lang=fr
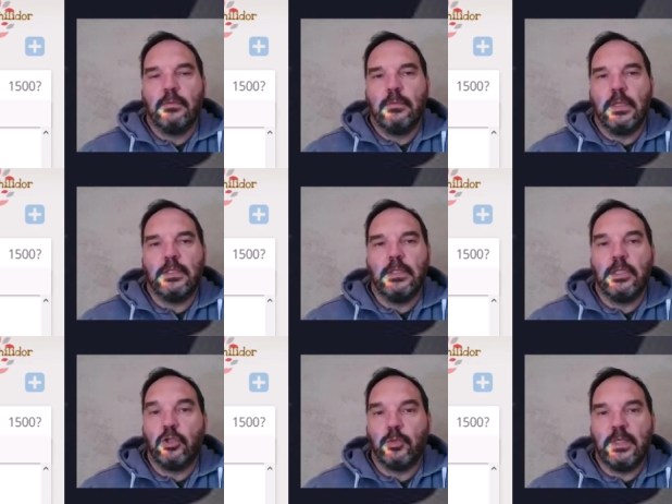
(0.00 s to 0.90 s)
Là, s'il
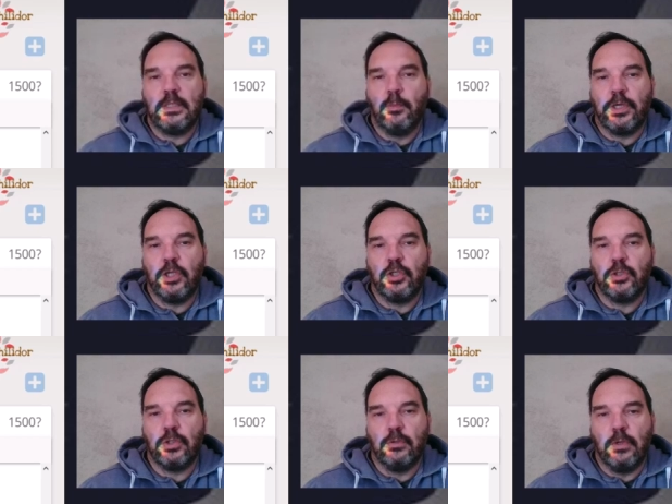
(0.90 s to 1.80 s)
échange pas, c'est moi qui échange,
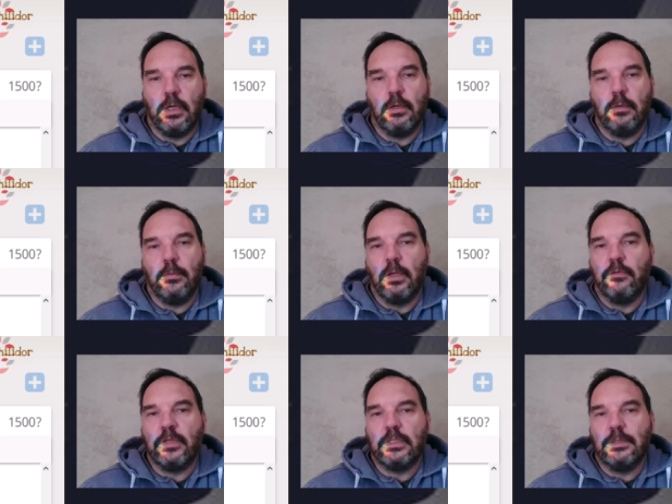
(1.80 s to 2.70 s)
voilà. Et en
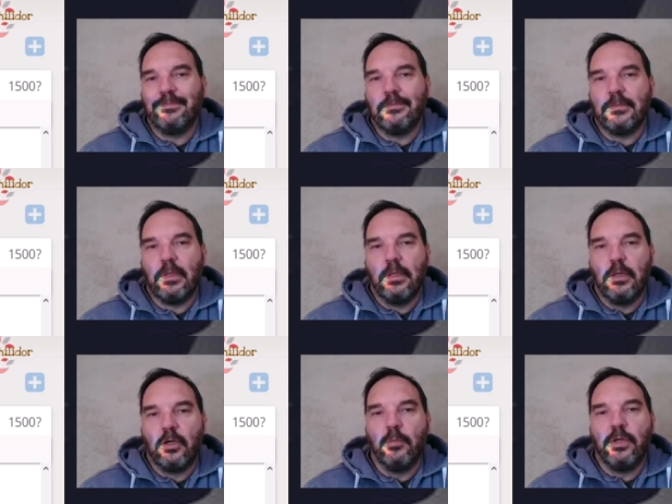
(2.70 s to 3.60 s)
fait,
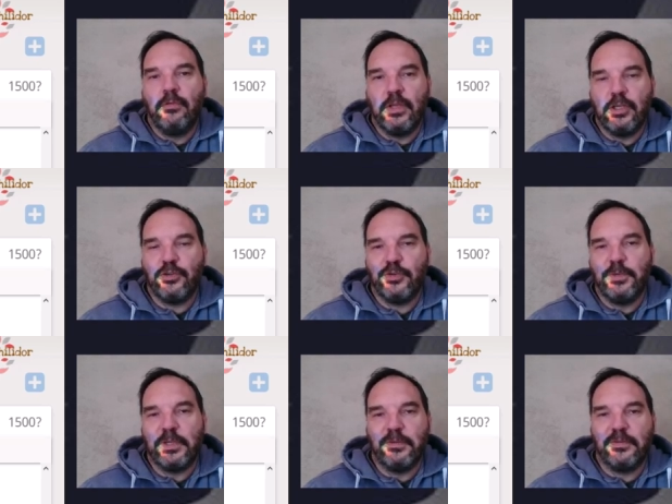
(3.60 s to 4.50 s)
comment il vient échanger
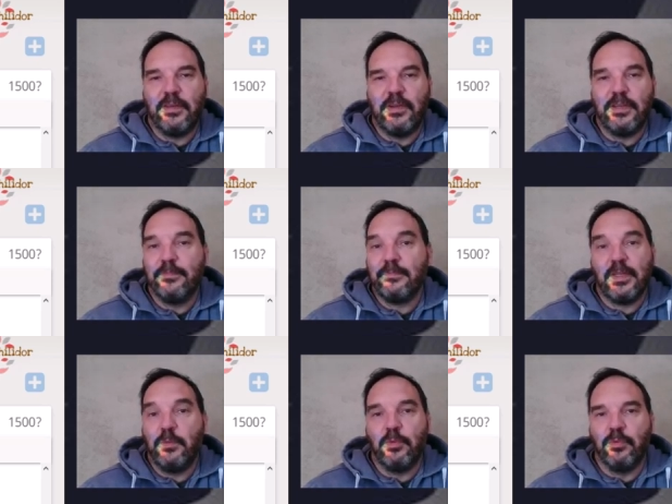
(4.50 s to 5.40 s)
maintenant ce cavalier
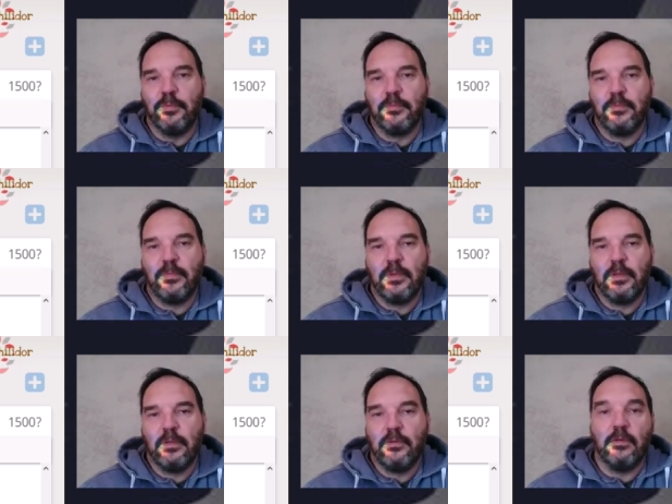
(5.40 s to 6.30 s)
Il peut plus.
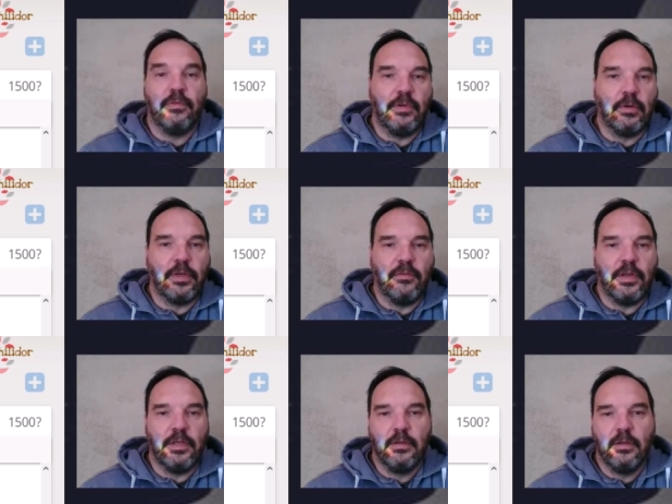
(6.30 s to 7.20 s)
Sauf avec le
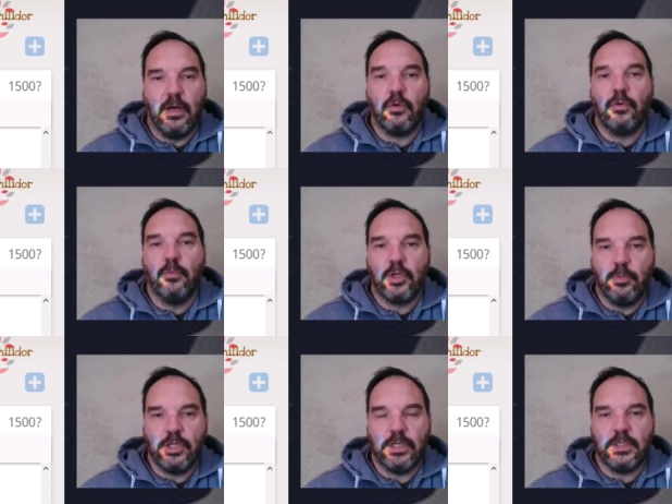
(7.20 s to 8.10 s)
cavalier, alors que moi, je peux
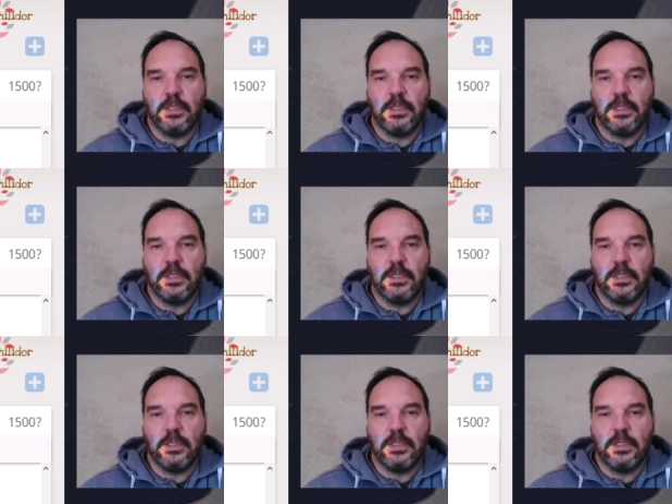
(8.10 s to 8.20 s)
le chasser.